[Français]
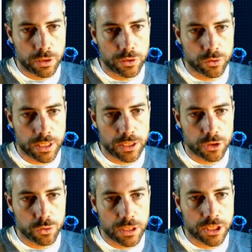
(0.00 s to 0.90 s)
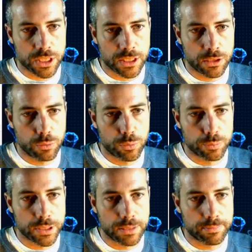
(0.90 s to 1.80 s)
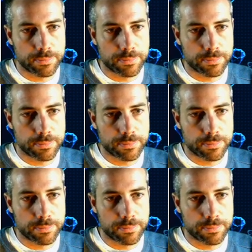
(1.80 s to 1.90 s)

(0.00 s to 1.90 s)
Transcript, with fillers: et dans ce cas-là, je dois aller chercher le plus petit.